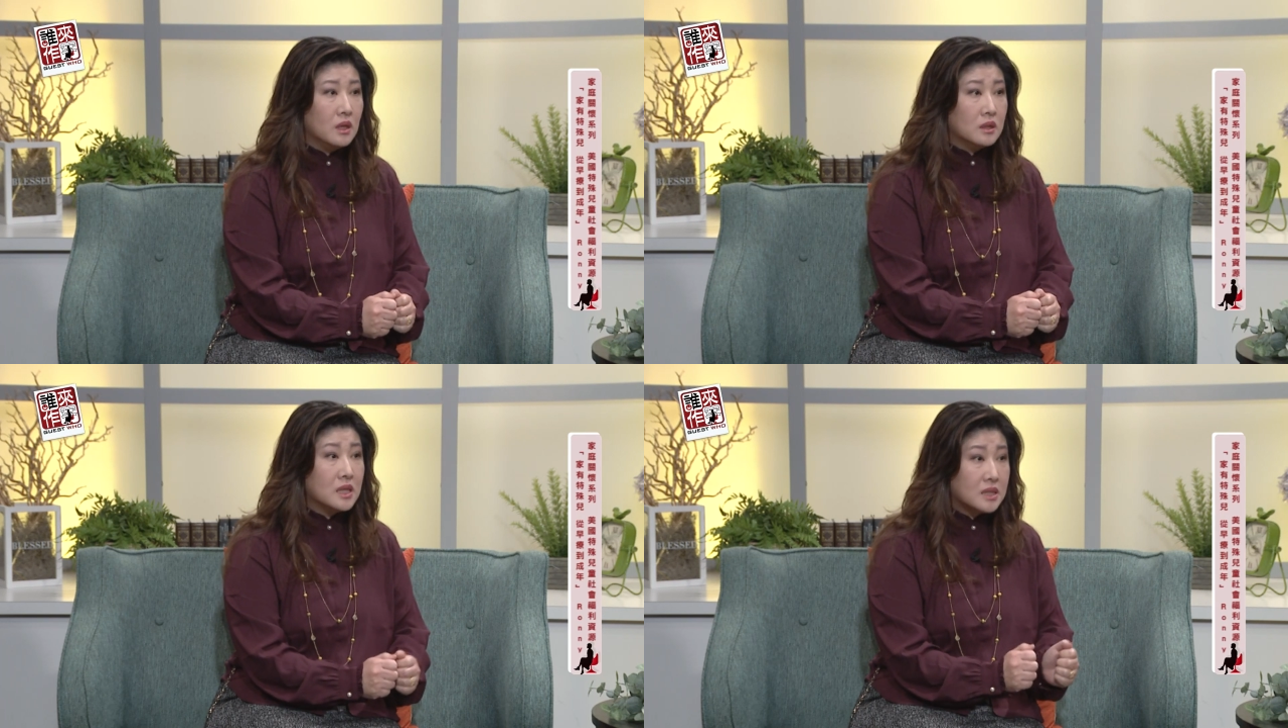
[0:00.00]

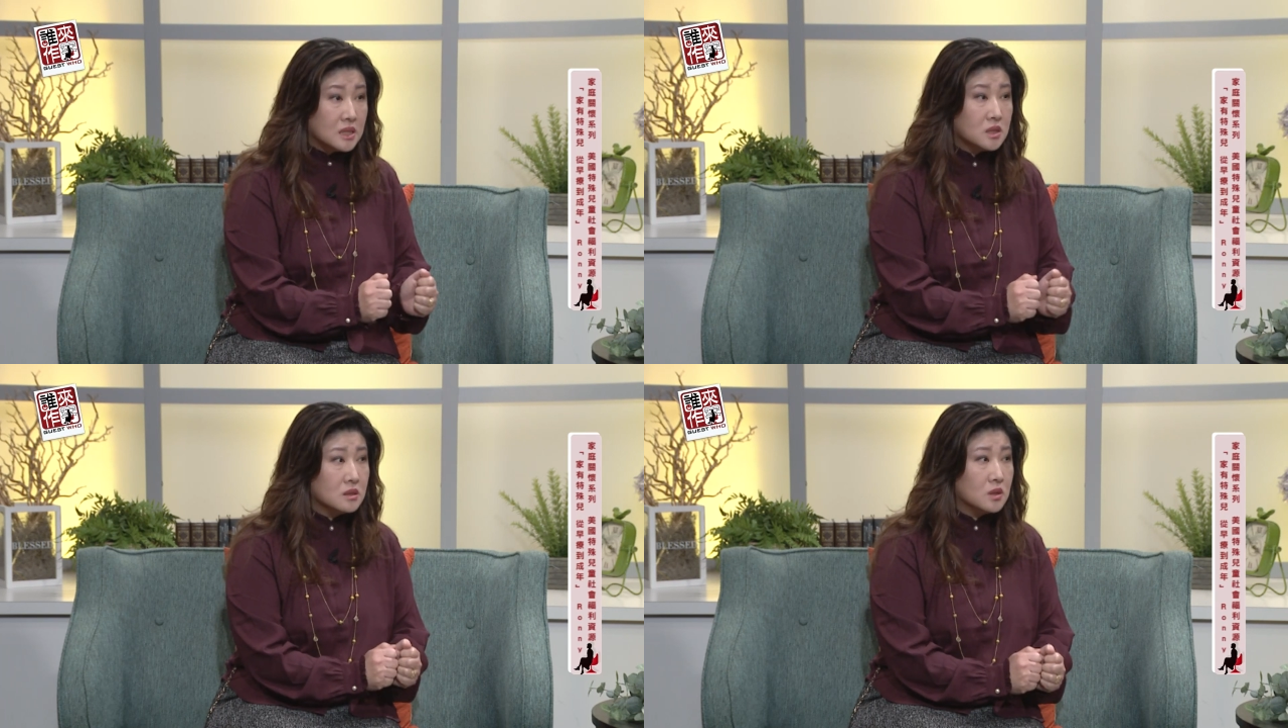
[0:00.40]
那但
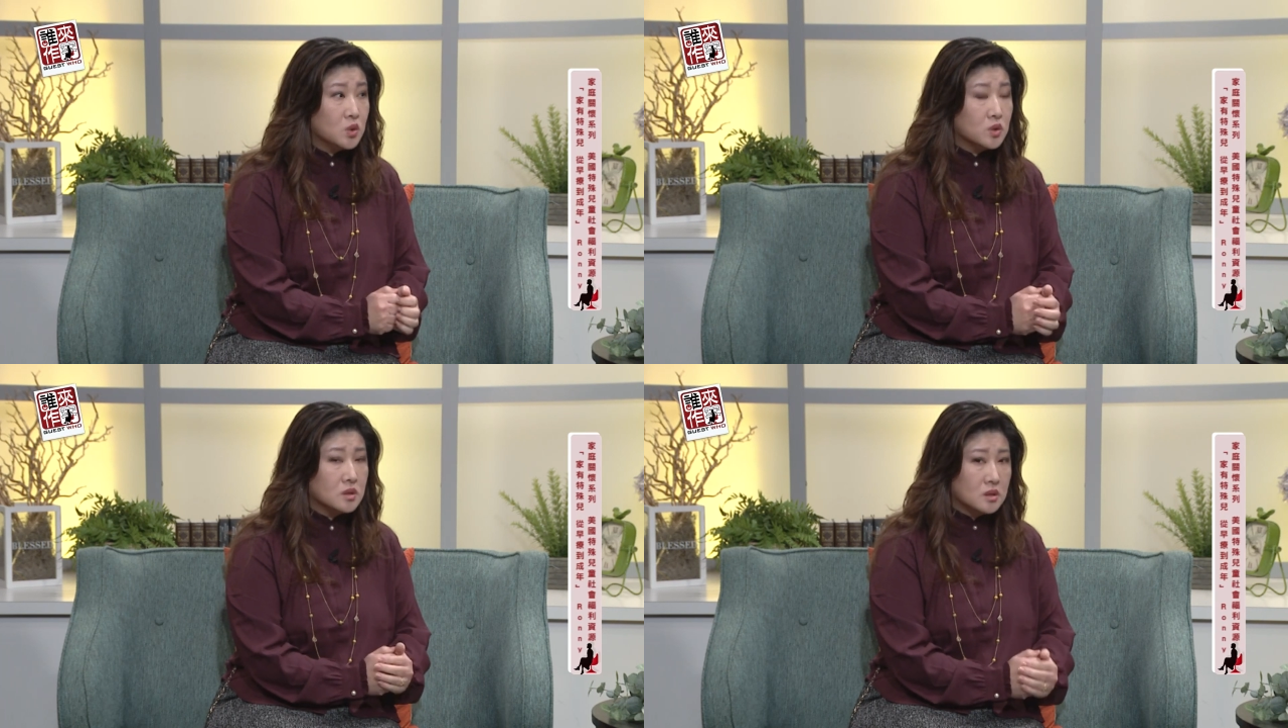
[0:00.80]
是呢，
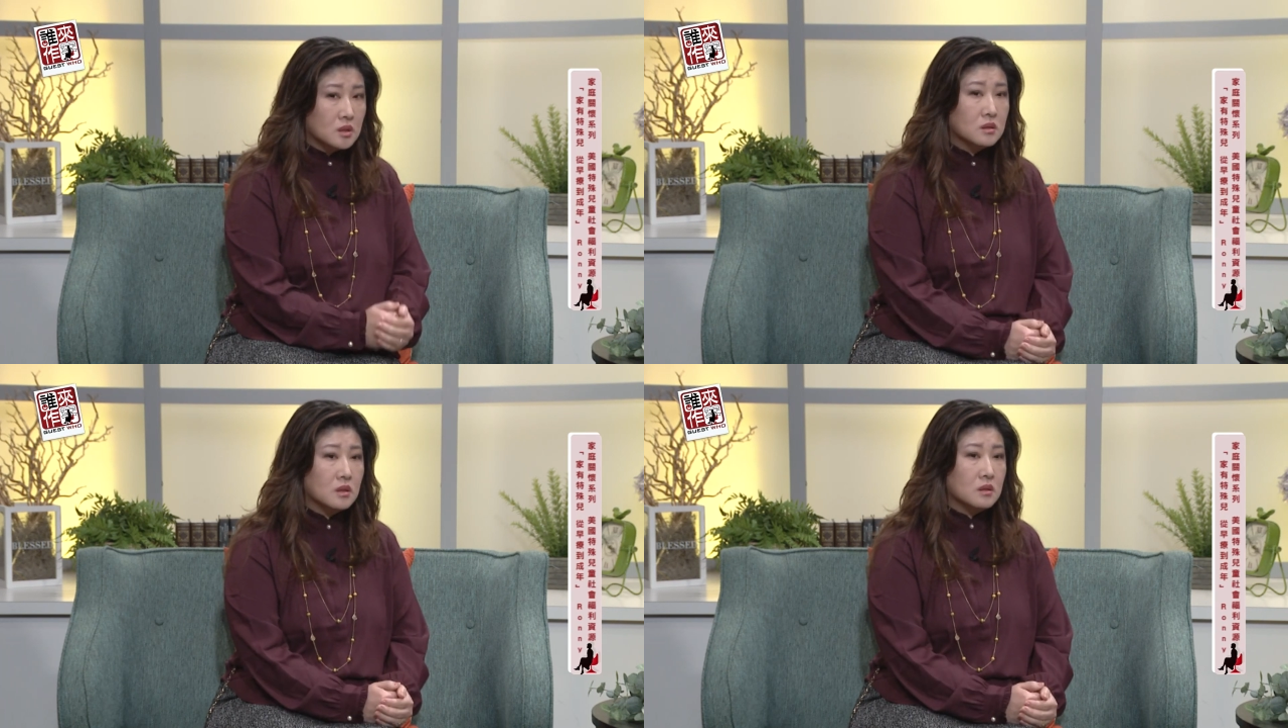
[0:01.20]
就是
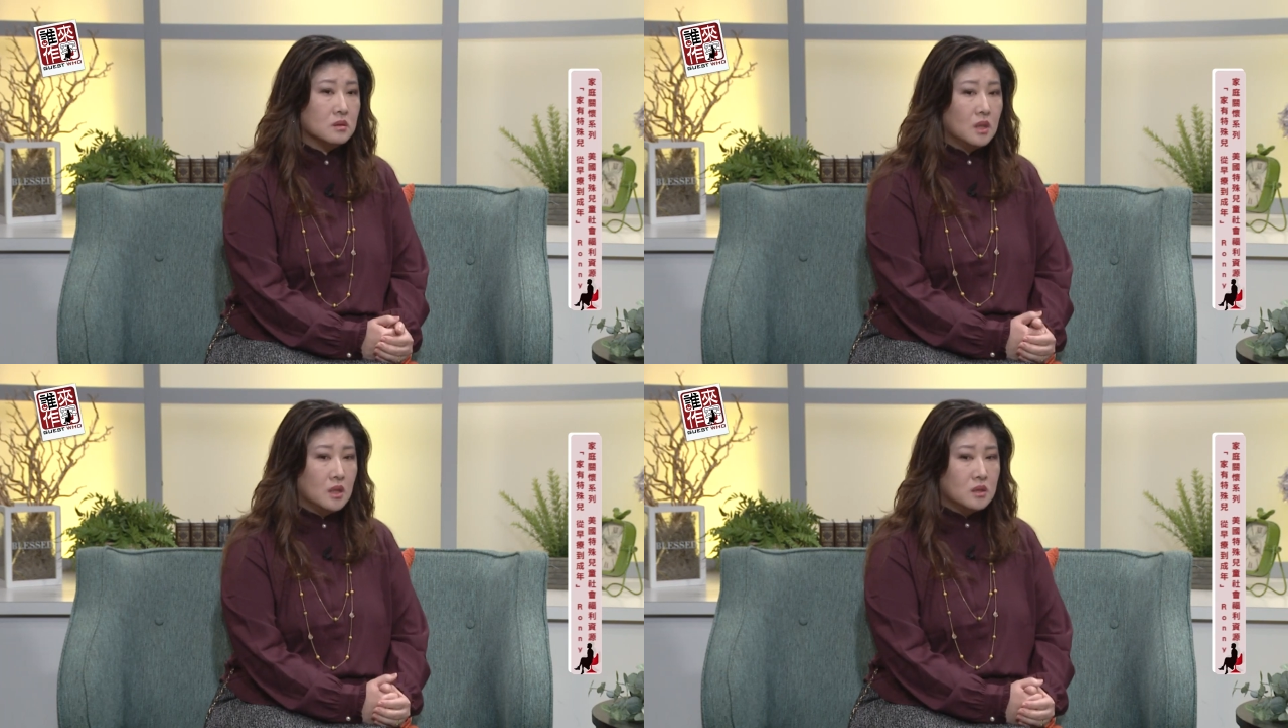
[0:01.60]
真的
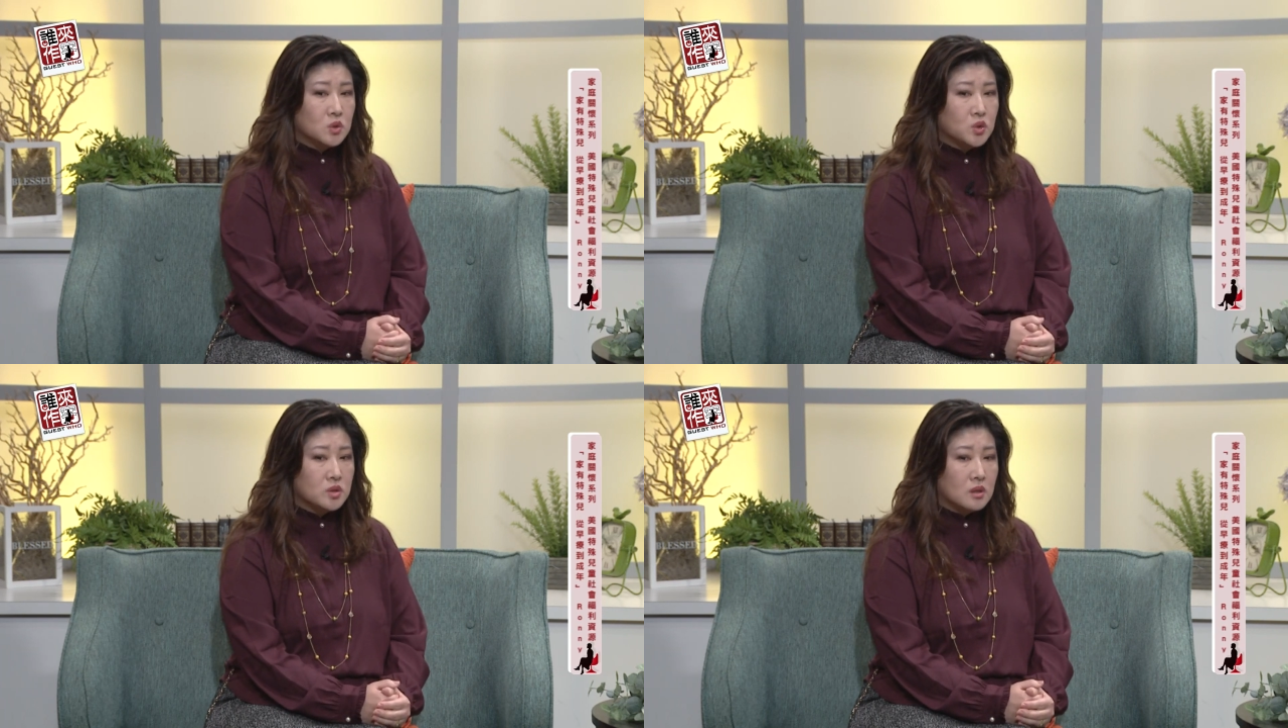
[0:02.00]

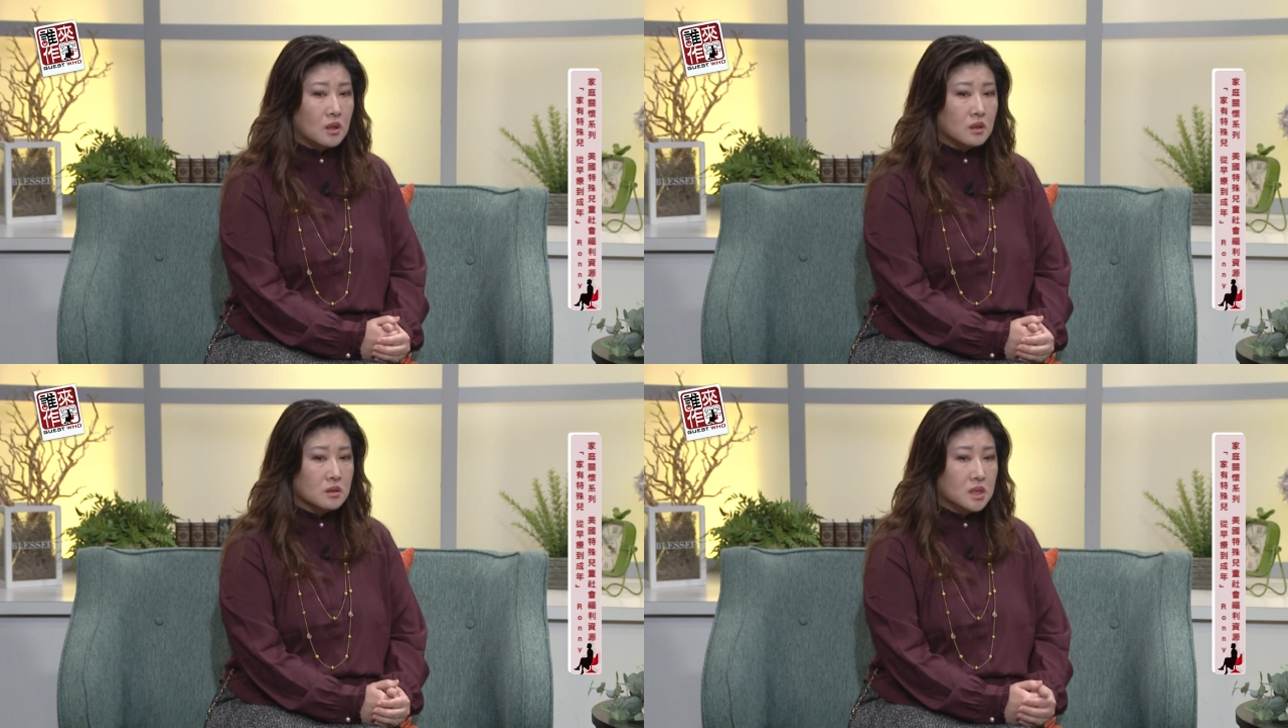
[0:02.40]
就是
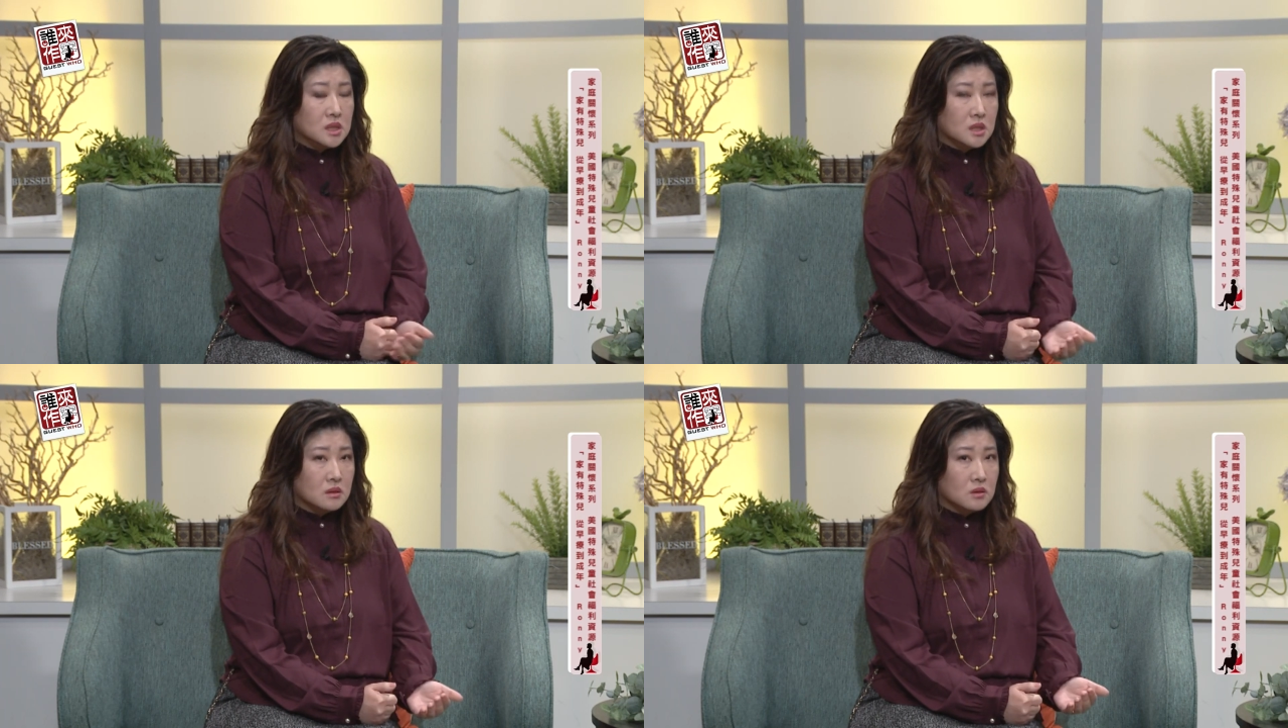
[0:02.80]
提
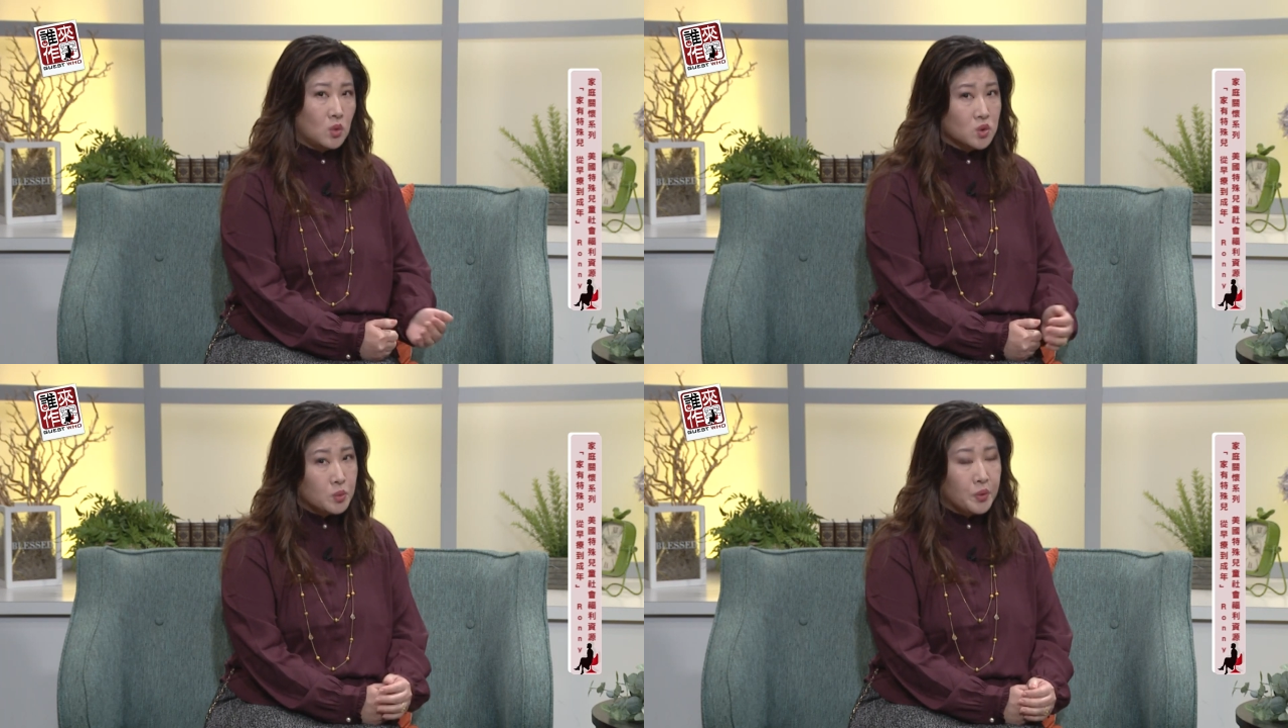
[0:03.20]
醒
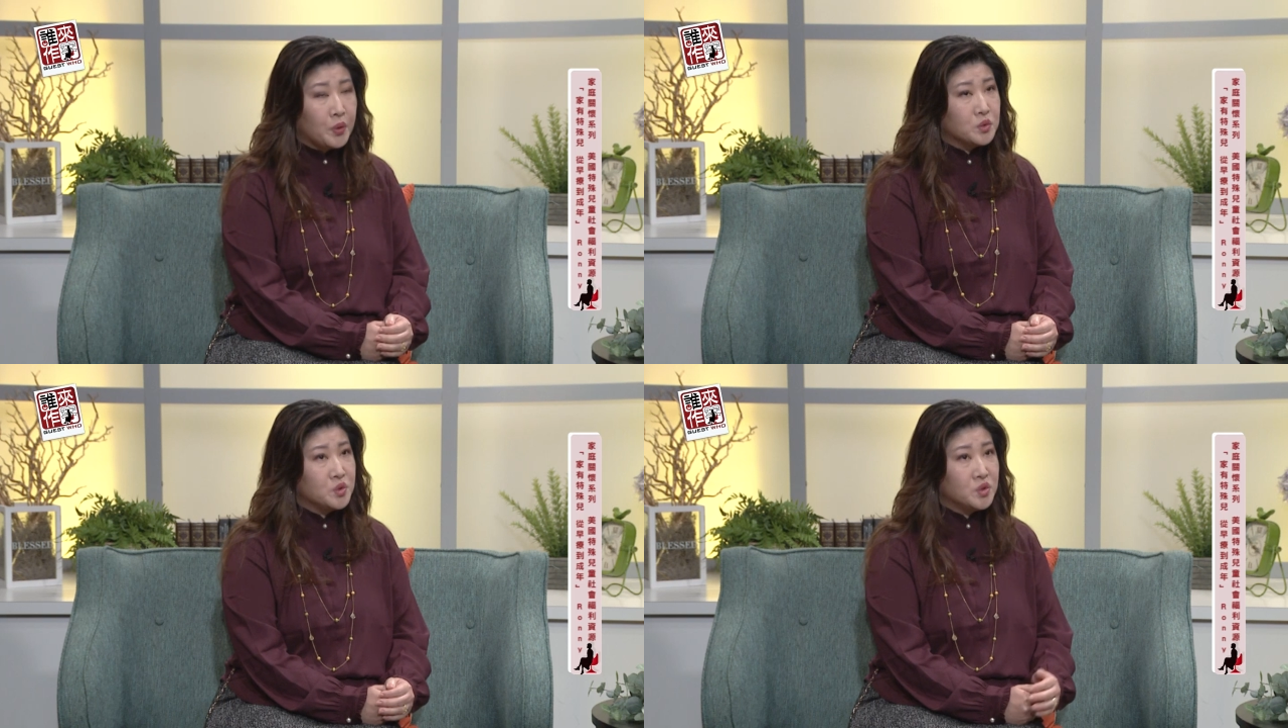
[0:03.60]
观众朋
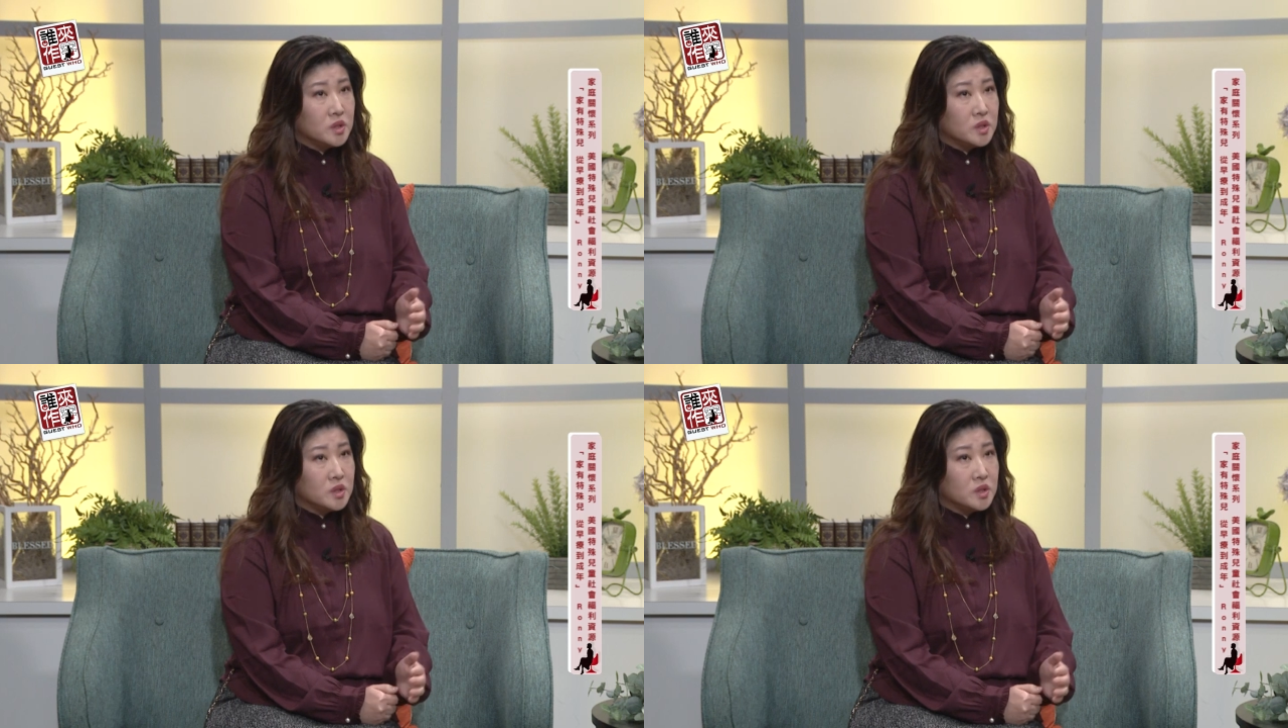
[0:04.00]
友，就是